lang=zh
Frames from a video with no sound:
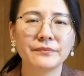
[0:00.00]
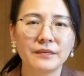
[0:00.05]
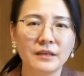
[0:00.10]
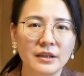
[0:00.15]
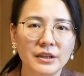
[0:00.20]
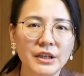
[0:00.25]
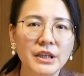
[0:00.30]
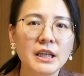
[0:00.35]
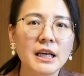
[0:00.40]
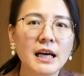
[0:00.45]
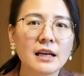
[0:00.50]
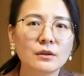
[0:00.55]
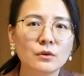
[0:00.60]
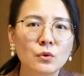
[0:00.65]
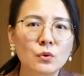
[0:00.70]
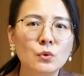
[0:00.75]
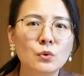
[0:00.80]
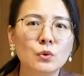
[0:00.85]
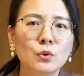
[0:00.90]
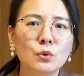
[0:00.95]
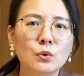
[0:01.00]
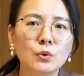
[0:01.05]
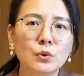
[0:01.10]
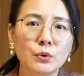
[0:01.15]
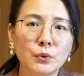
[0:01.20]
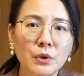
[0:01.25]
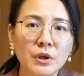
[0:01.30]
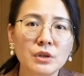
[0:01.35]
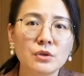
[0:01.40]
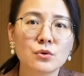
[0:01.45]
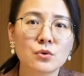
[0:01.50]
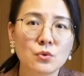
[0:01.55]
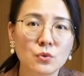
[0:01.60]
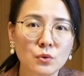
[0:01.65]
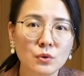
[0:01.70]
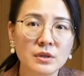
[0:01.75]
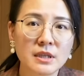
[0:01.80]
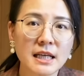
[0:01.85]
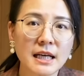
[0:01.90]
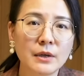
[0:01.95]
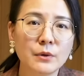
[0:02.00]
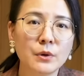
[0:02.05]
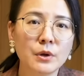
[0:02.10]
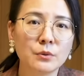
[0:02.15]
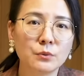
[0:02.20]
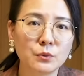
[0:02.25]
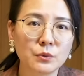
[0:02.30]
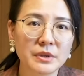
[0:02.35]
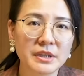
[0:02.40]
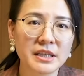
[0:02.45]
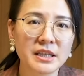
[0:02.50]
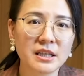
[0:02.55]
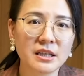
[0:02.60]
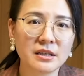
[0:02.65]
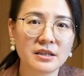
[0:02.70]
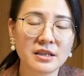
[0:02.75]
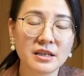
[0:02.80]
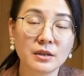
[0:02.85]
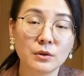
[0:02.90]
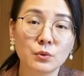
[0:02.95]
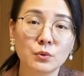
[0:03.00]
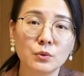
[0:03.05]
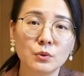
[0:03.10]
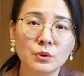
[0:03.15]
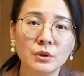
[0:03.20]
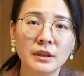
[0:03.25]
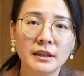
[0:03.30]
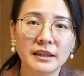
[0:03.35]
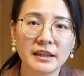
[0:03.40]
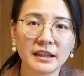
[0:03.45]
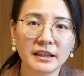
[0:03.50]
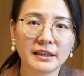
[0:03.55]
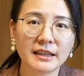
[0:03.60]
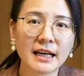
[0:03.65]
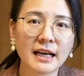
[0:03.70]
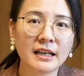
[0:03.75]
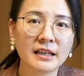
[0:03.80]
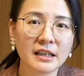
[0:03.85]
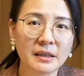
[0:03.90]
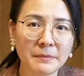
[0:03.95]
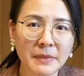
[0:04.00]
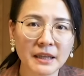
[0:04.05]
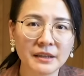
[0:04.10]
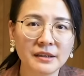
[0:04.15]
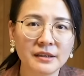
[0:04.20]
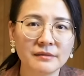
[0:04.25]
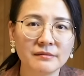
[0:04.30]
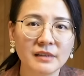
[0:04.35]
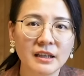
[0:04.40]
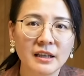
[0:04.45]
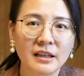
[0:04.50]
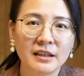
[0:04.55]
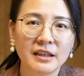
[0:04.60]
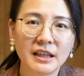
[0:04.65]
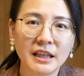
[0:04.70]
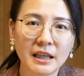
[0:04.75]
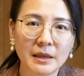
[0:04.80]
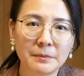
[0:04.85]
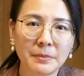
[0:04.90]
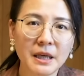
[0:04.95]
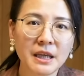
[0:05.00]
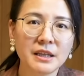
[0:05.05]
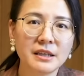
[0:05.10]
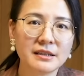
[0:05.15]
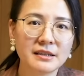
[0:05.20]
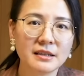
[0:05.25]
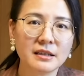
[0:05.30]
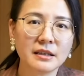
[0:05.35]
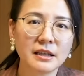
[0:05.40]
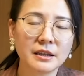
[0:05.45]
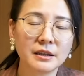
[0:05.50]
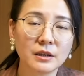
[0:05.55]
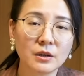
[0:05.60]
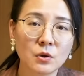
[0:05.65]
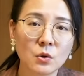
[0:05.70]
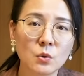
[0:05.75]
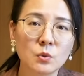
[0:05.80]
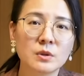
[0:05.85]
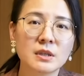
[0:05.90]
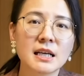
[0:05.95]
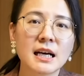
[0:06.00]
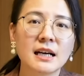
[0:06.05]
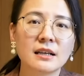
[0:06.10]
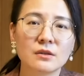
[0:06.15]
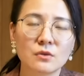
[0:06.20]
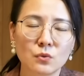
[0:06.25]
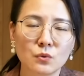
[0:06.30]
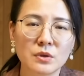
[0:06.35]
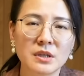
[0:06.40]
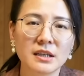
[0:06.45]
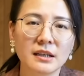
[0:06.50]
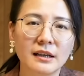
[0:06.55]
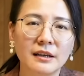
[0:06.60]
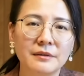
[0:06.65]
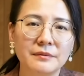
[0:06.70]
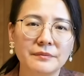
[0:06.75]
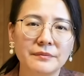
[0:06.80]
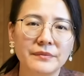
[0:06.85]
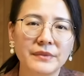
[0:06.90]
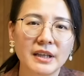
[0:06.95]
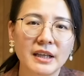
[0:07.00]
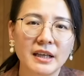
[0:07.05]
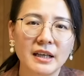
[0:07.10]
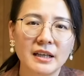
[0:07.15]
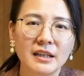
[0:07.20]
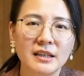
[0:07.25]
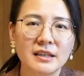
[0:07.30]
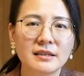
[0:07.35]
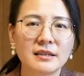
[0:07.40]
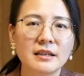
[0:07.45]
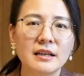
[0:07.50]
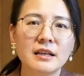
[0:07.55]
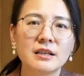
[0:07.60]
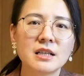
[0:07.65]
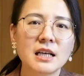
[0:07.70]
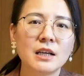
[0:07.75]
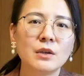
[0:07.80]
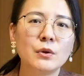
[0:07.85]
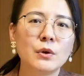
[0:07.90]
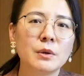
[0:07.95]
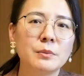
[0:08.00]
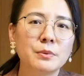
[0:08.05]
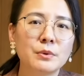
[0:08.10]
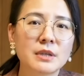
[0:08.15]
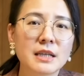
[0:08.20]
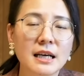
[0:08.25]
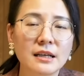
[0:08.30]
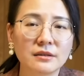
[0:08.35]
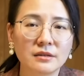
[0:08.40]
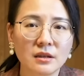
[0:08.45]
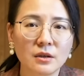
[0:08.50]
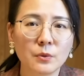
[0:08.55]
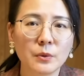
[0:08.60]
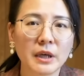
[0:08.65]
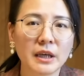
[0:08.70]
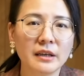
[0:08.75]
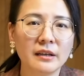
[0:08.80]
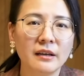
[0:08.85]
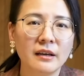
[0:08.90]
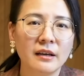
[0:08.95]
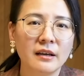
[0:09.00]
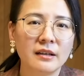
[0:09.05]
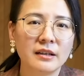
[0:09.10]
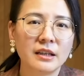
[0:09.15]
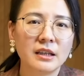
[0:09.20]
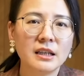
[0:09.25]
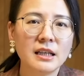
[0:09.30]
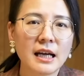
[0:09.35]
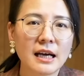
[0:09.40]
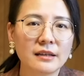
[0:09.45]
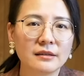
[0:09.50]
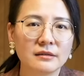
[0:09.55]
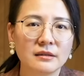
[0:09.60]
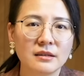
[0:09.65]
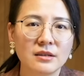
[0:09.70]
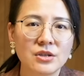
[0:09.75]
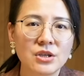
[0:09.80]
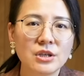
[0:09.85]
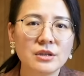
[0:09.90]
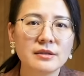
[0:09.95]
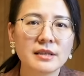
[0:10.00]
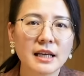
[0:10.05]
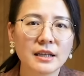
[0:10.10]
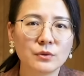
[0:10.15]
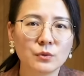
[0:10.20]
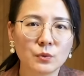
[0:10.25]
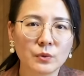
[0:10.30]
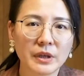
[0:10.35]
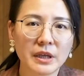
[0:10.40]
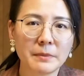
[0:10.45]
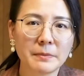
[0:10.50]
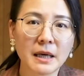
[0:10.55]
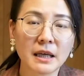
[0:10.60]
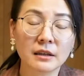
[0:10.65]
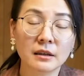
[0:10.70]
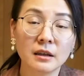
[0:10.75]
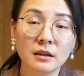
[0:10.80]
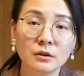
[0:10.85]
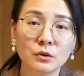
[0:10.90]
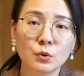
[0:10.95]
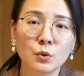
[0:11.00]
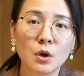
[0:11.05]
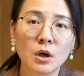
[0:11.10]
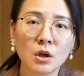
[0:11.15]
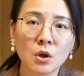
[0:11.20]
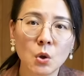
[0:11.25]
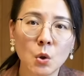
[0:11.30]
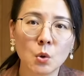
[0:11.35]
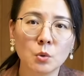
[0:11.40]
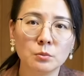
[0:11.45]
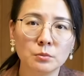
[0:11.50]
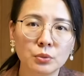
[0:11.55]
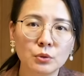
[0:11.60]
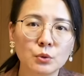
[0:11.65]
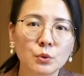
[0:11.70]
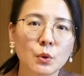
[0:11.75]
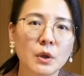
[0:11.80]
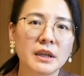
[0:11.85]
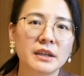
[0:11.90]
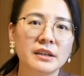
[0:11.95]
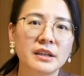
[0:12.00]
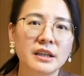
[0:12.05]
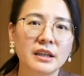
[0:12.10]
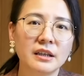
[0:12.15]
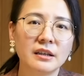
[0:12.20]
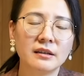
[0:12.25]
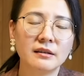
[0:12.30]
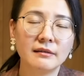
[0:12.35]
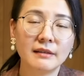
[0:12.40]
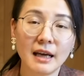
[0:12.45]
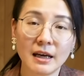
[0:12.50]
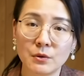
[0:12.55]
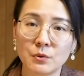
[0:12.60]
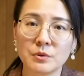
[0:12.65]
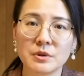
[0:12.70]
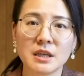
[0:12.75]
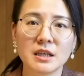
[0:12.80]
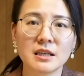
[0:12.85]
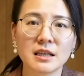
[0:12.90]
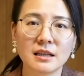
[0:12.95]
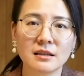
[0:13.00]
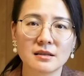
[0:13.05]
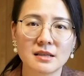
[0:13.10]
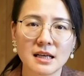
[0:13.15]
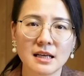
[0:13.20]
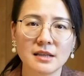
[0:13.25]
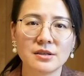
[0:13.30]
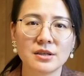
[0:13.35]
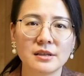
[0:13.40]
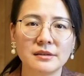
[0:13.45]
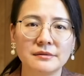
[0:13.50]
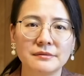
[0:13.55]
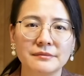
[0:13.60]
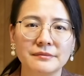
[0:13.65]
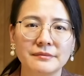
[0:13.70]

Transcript: 伊朗陆路运输战略武器企图抵达黎巴嫩，也被以色列的轰炸阻止了。以色列战略部长认为，伊朗正在努力把更多恐怖团体带入这场战争。